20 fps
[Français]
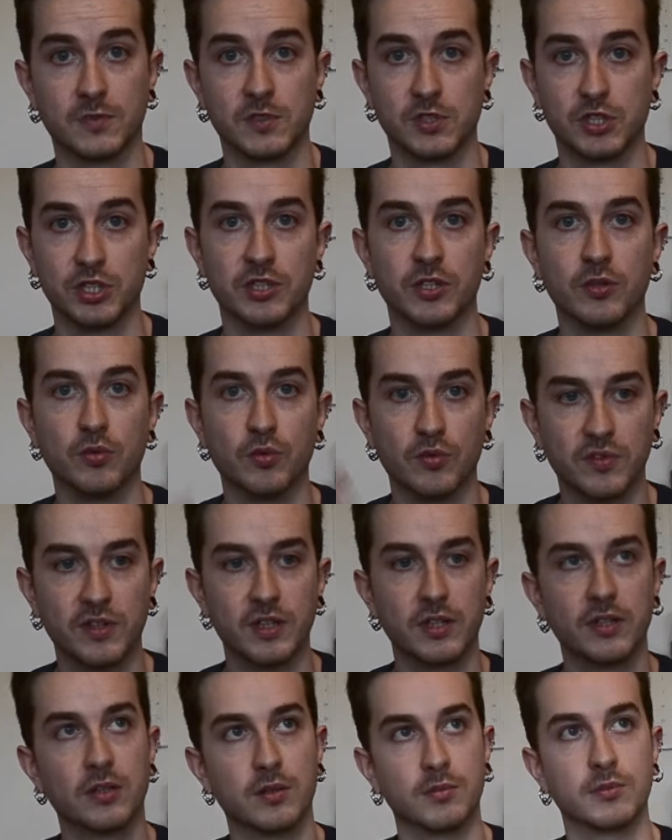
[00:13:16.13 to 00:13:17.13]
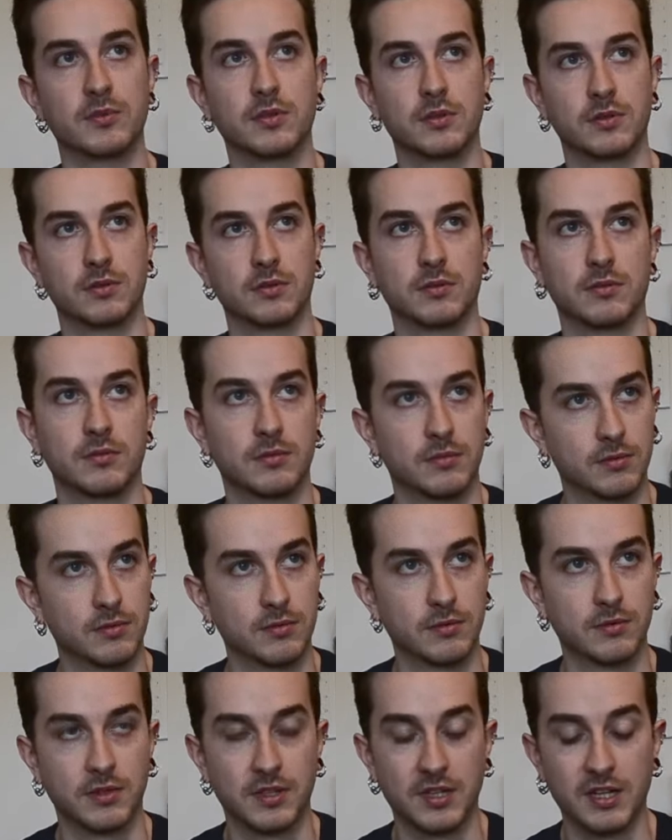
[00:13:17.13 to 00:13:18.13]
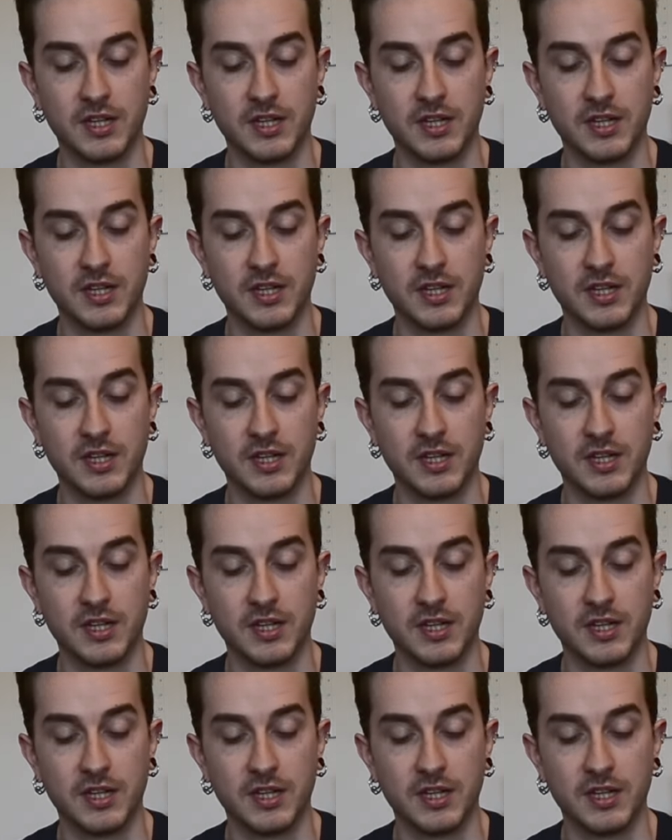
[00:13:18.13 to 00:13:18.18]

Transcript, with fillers: j'étais gonflé comme euh,